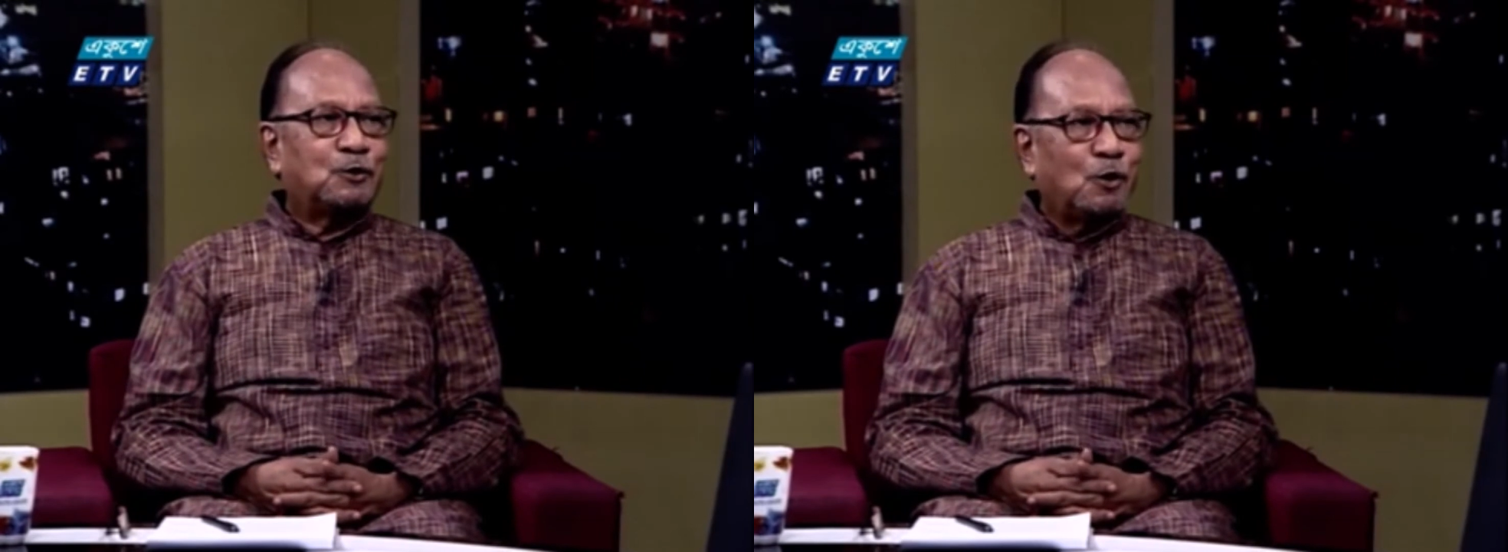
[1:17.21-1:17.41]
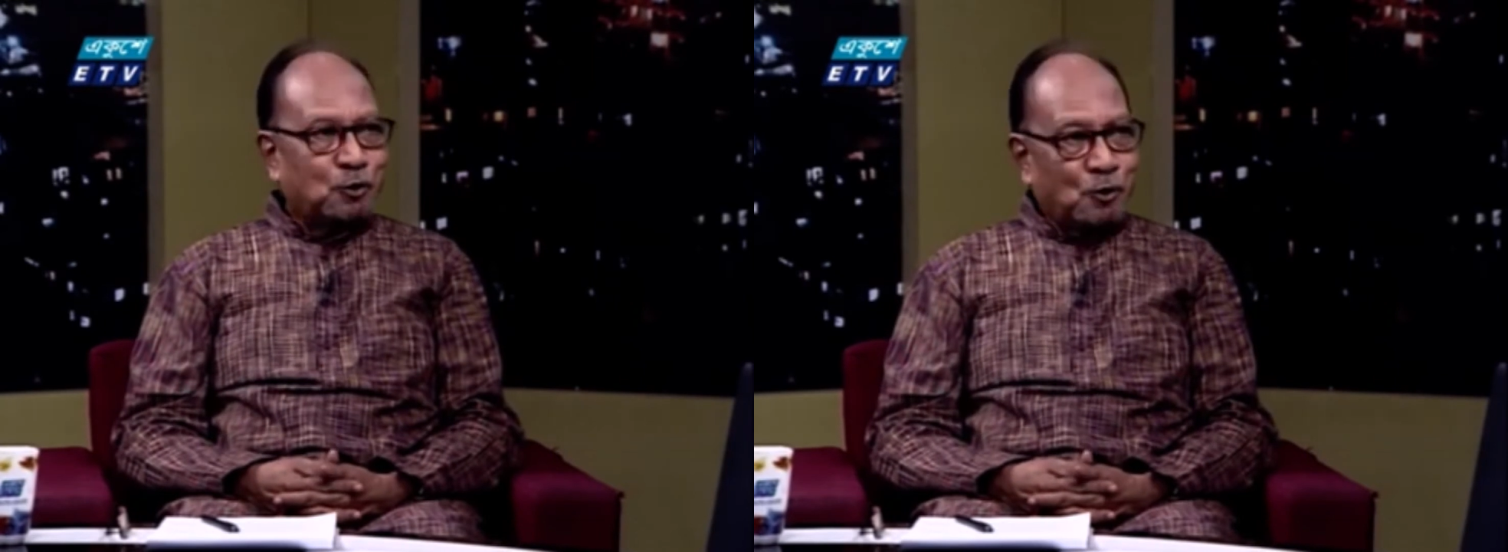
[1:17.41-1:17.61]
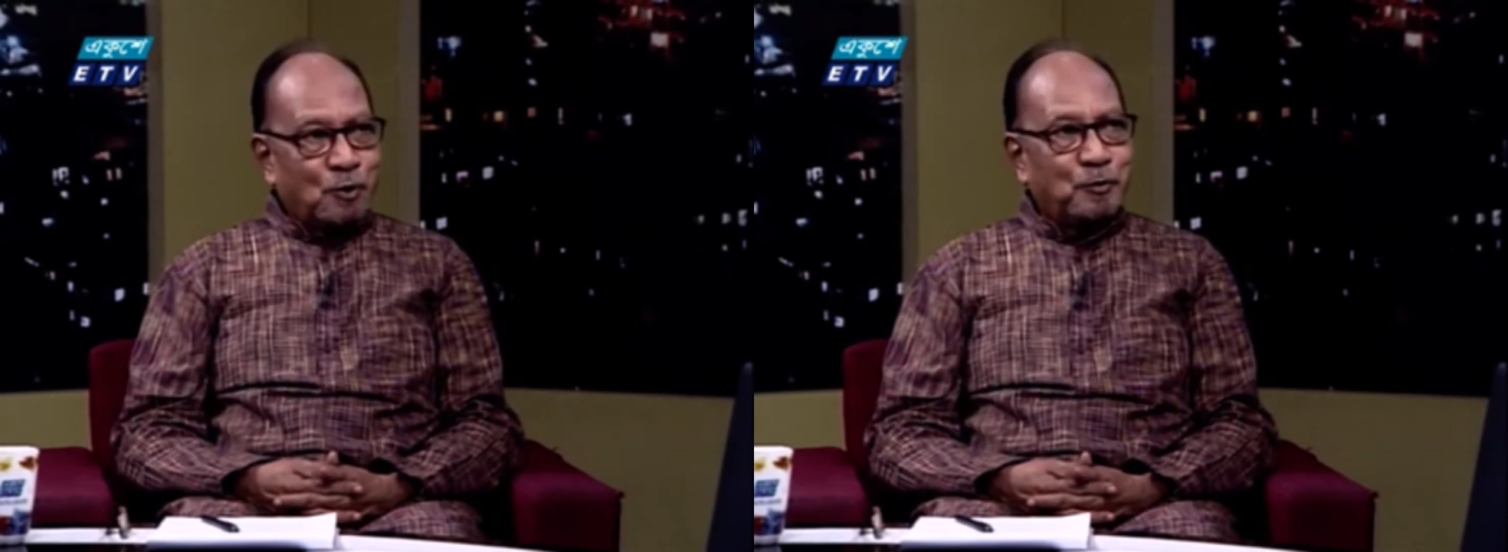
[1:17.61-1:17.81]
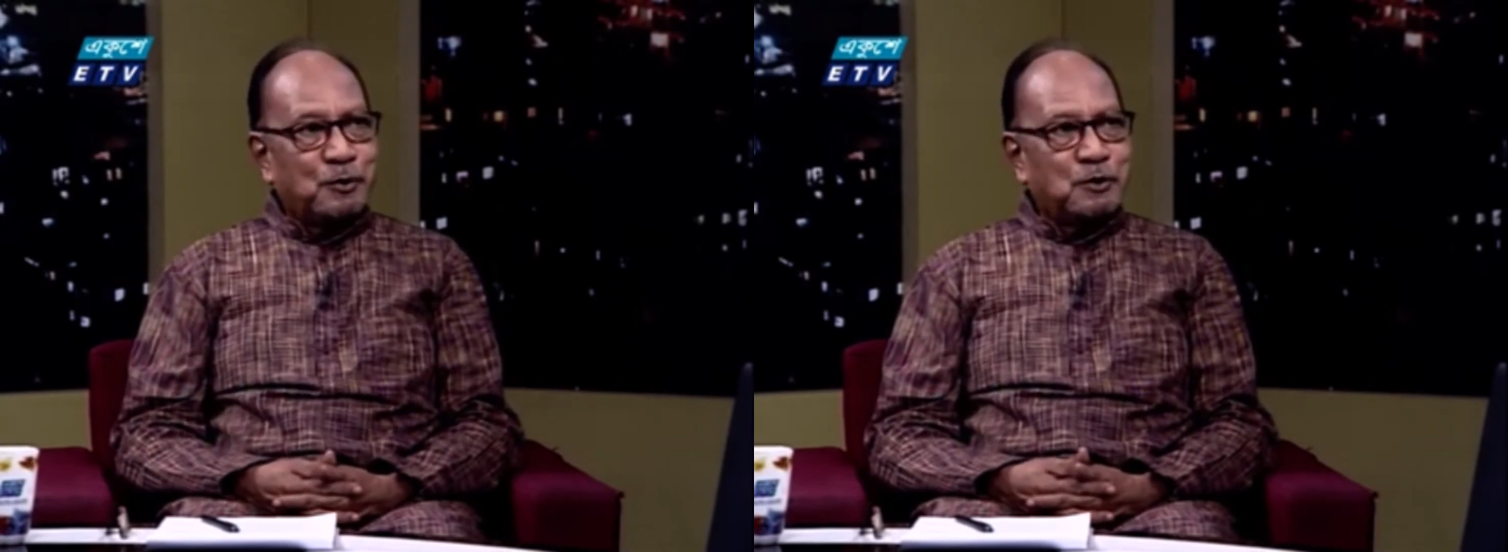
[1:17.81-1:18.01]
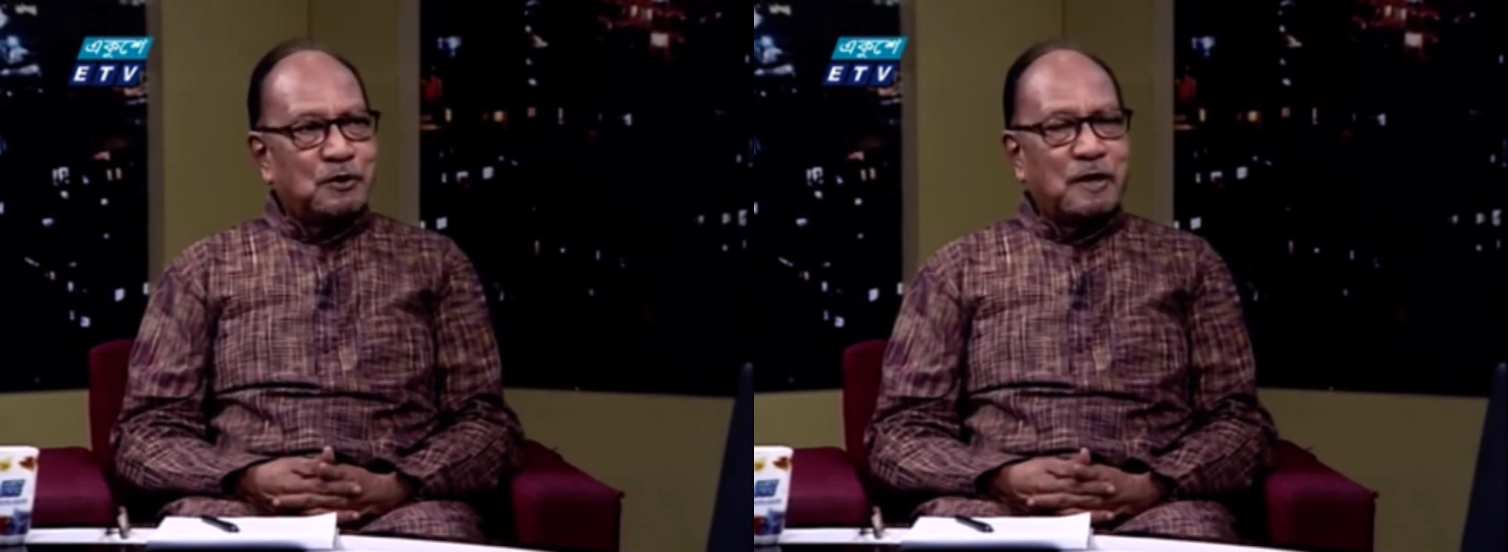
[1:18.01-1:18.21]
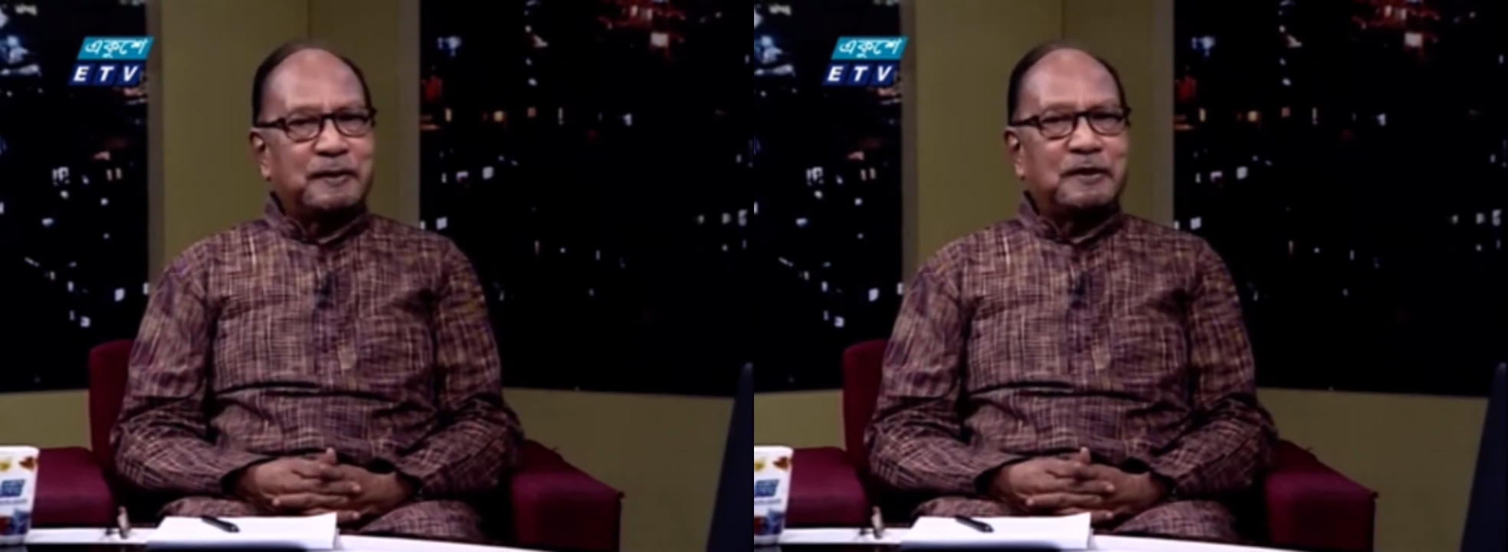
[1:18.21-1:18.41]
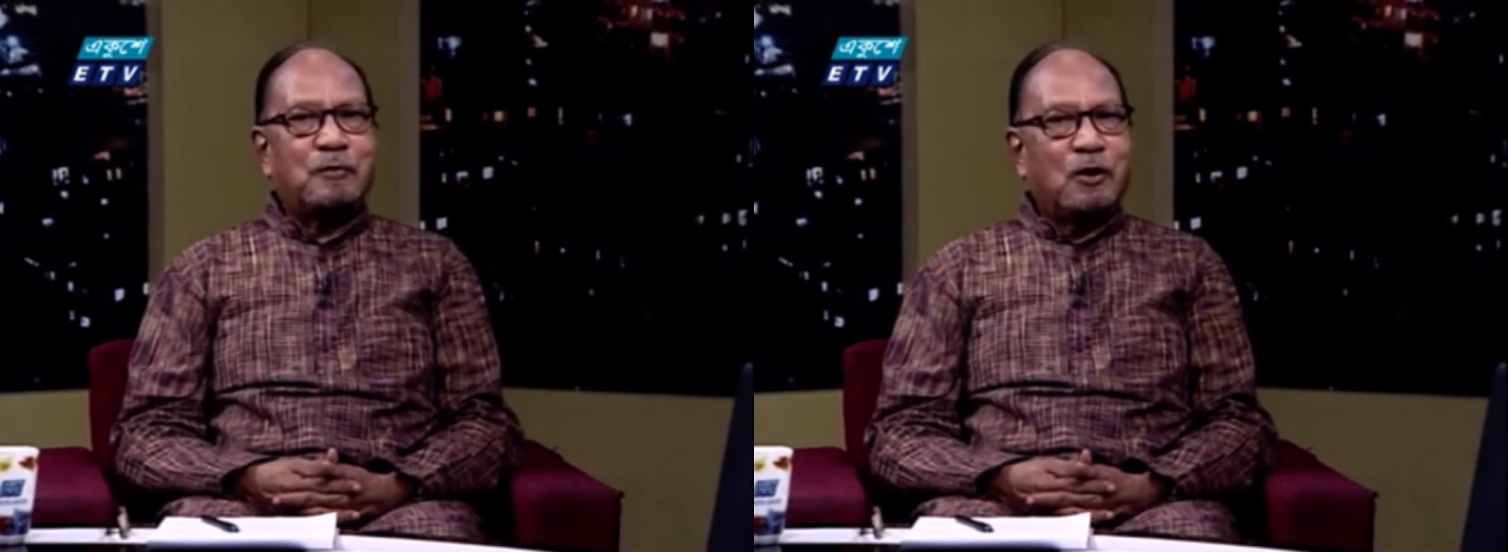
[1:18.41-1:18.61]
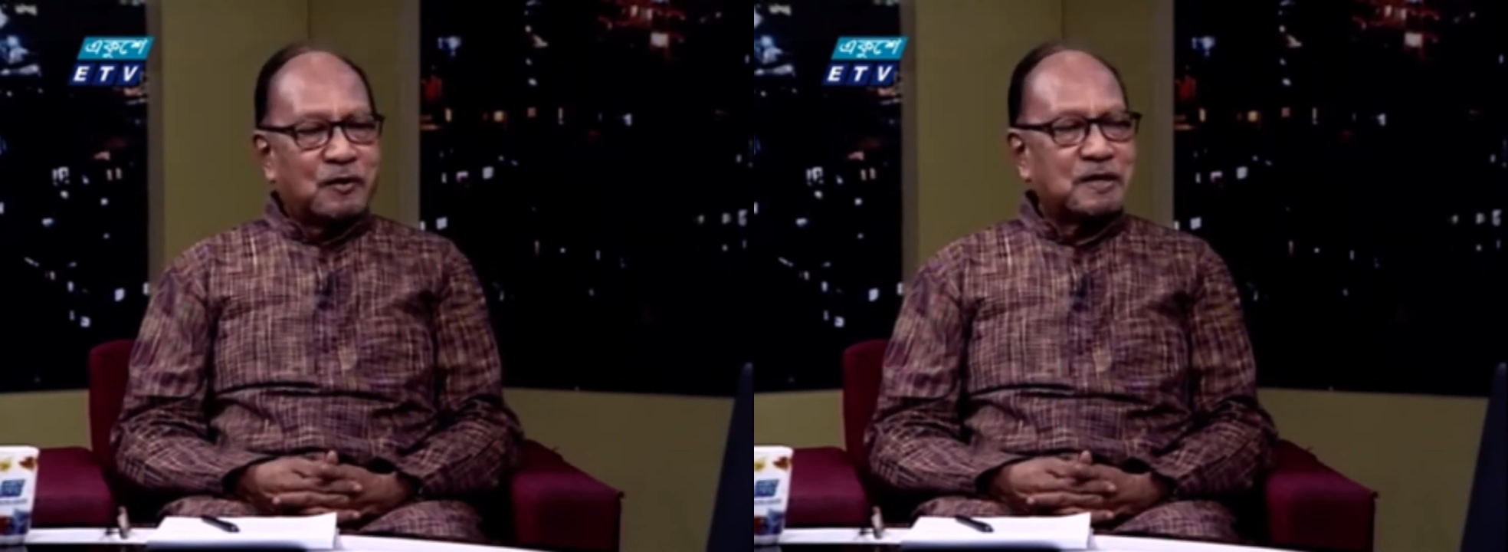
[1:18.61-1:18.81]
ততক্ষণ পর্যন্ত আমাদের
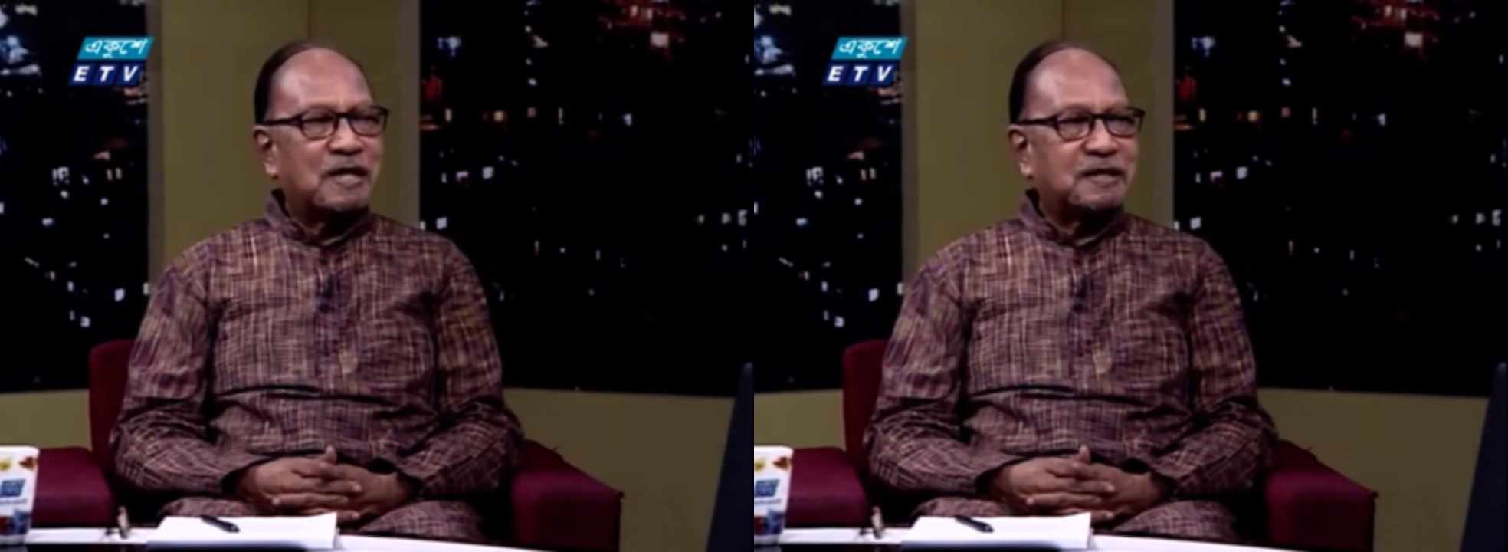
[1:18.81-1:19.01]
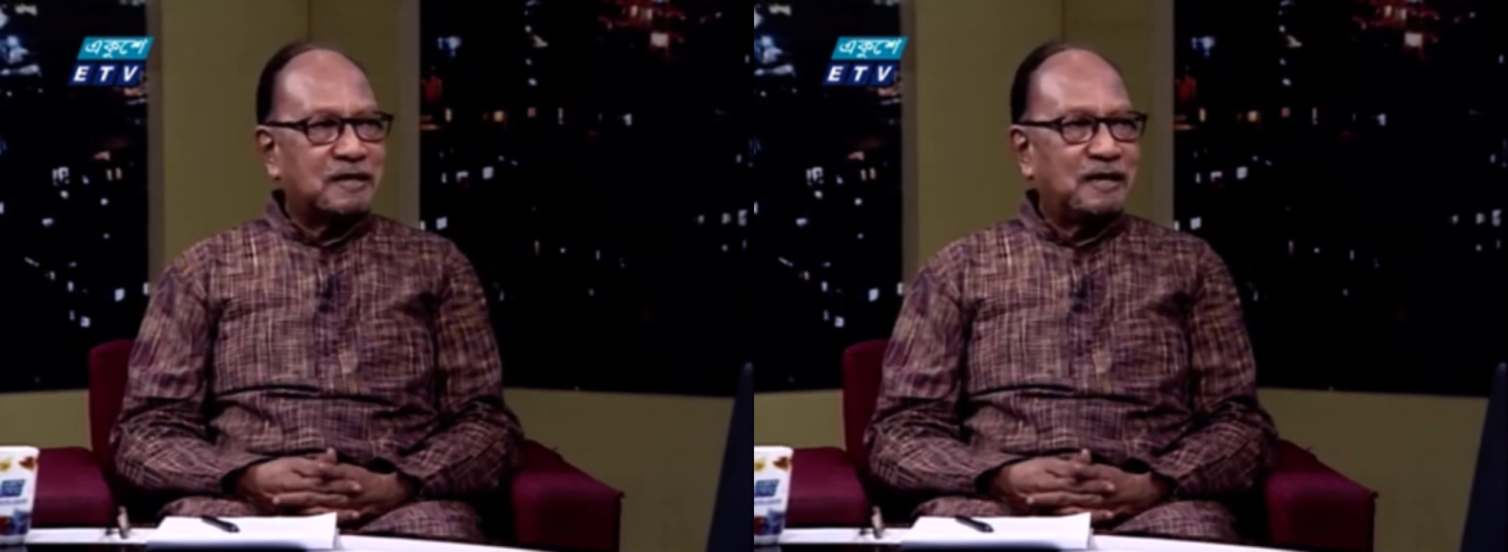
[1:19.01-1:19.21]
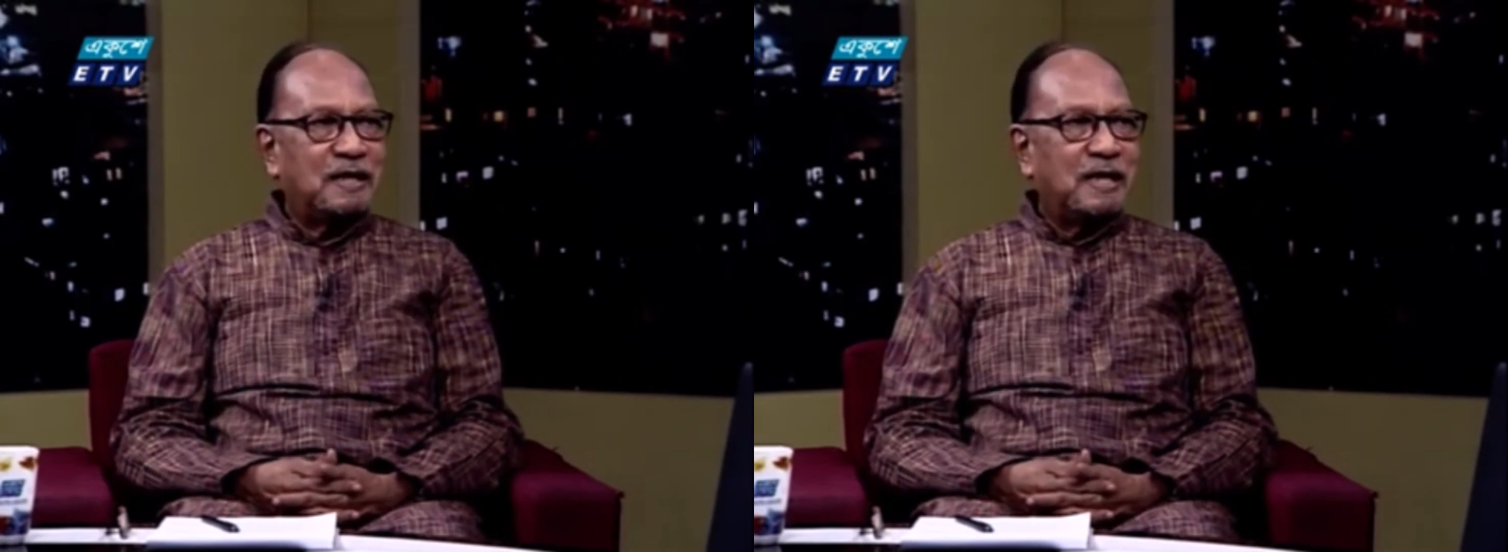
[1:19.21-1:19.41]
ভরসা আছে